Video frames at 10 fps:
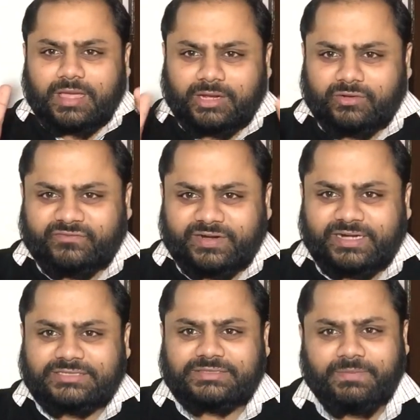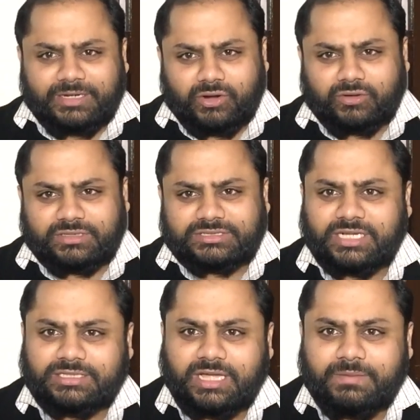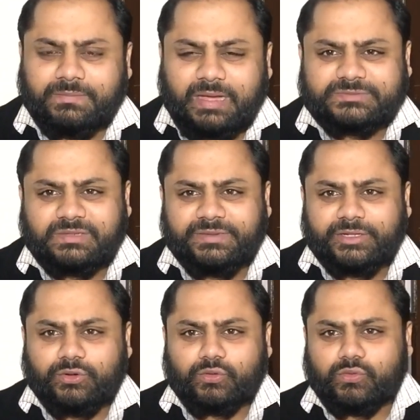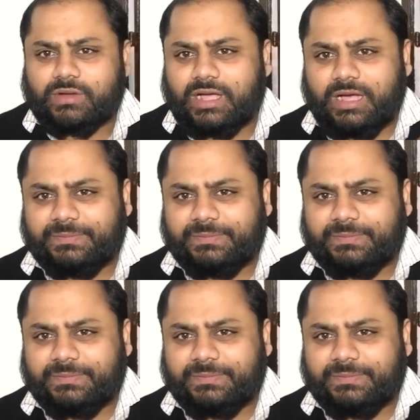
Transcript: हेलो फ्रेंड्स मैं डॉक्टर शादाब आप सभी लोगों का